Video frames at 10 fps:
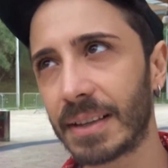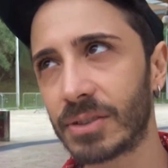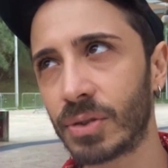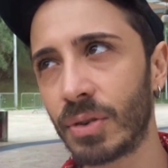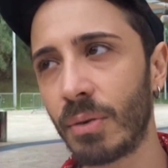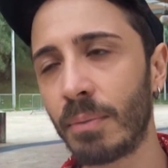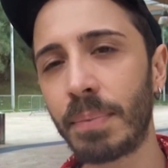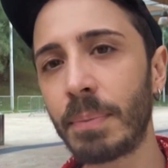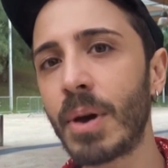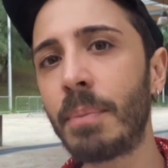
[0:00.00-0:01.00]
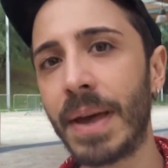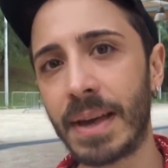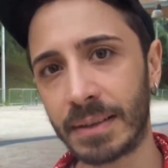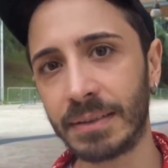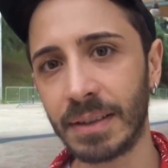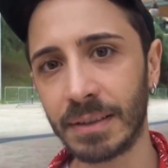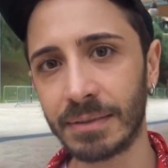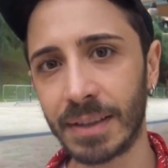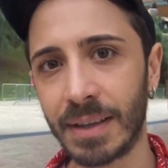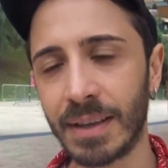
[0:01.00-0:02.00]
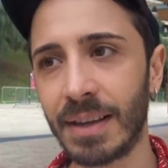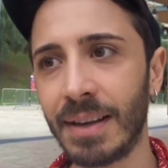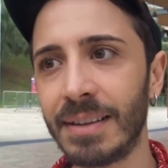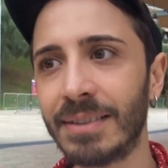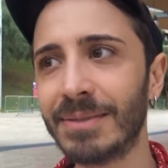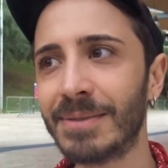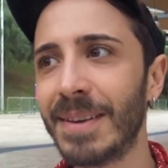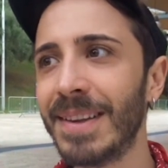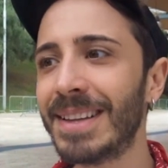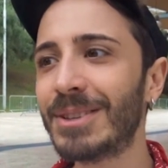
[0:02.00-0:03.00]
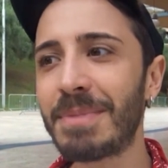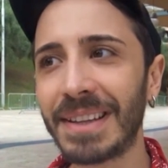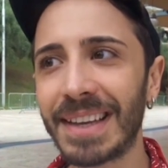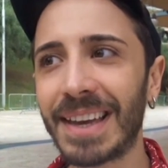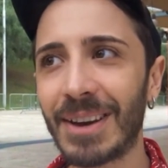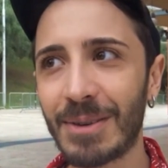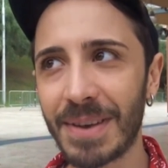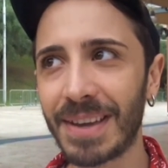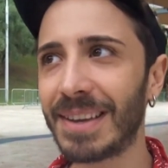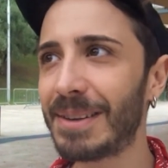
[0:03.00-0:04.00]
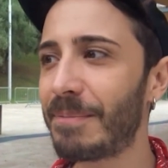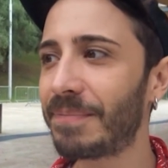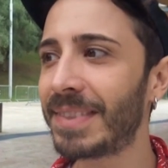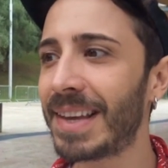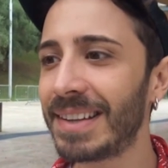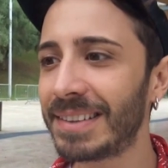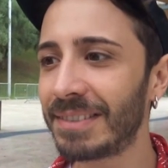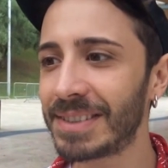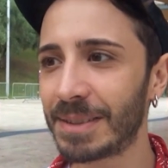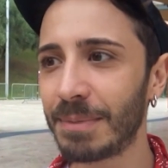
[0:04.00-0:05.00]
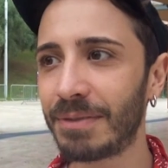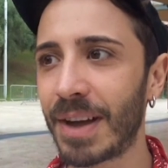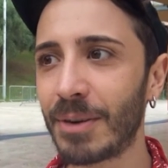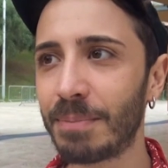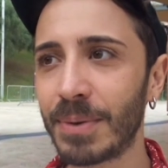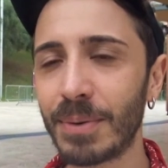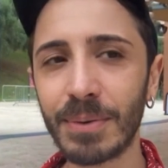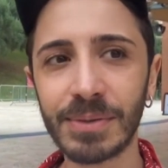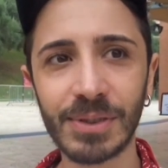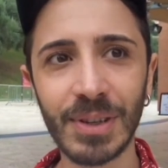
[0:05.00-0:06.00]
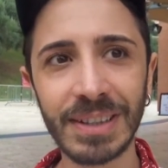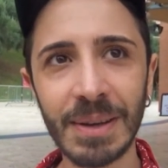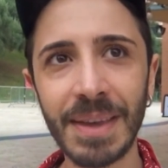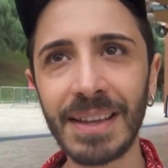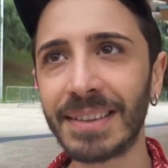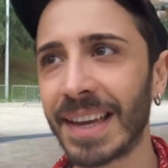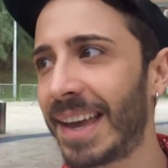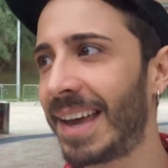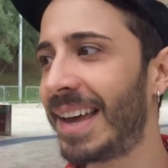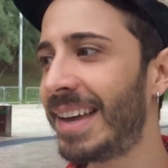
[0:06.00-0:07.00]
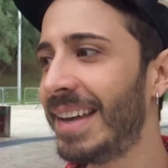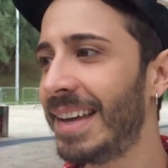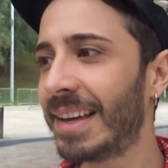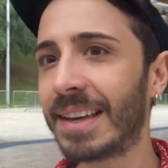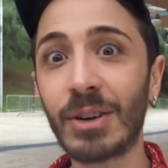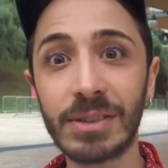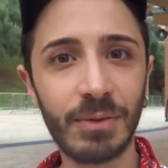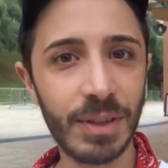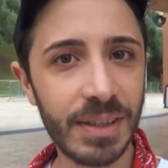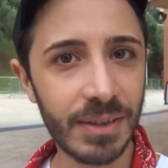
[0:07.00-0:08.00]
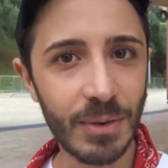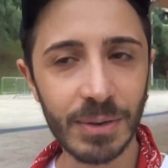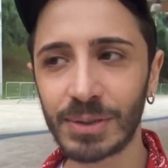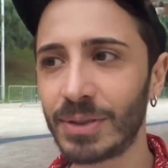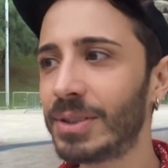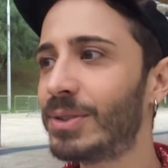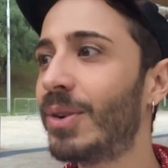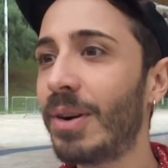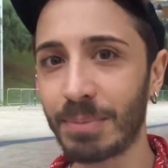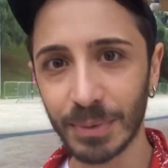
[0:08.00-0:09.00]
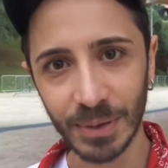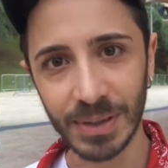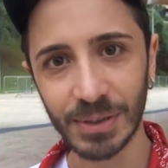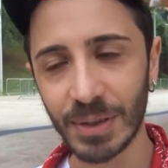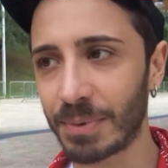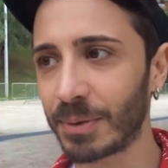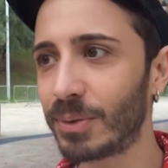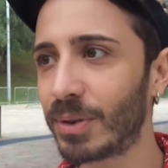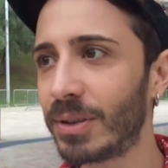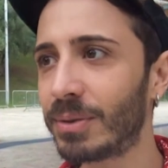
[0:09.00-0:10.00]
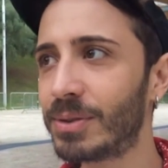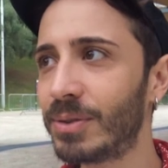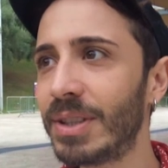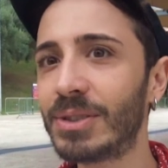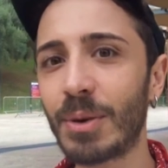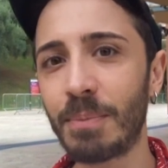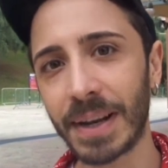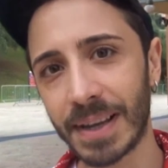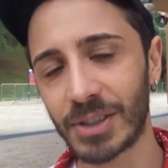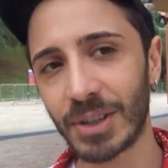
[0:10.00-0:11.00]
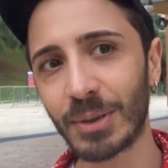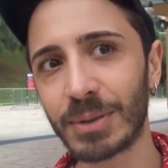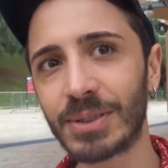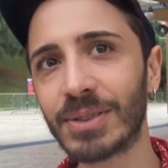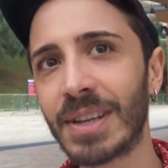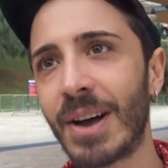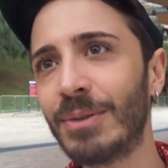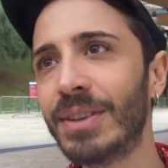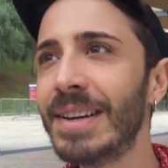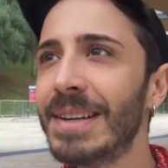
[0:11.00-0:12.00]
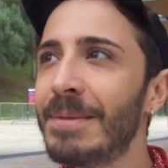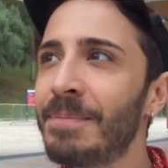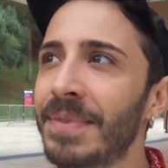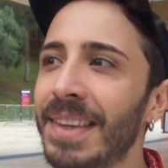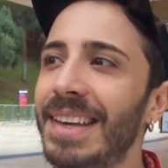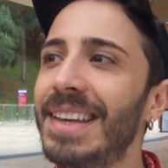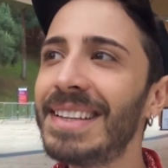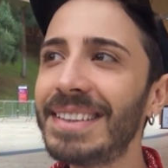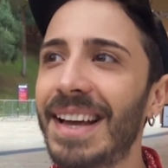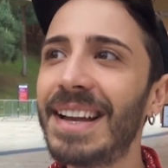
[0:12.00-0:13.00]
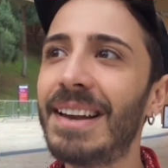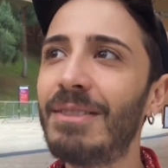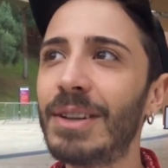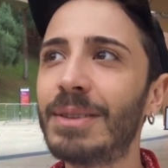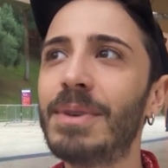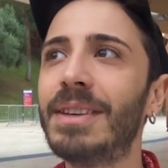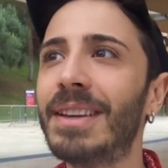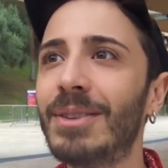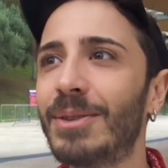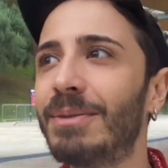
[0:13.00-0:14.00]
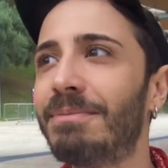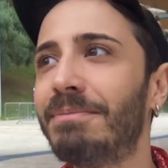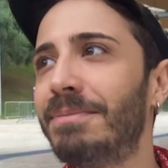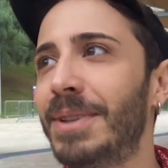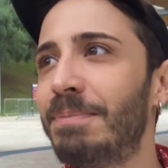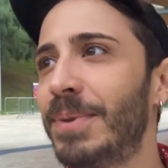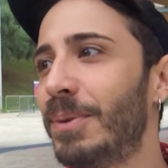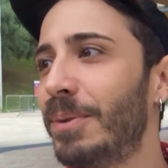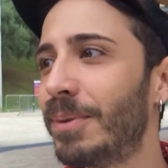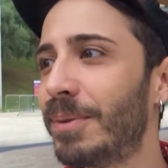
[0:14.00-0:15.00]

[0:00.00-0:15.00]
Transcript: sono un po' più aperti. Eh, le mm, domande che come nelle interviste mi fanno più solitamente è che cosa vuoi dire con questo disco, appunto chi sono i produttori di questo disco, perché hai scelto questo sound. In Italia alle volte mi chiedono di più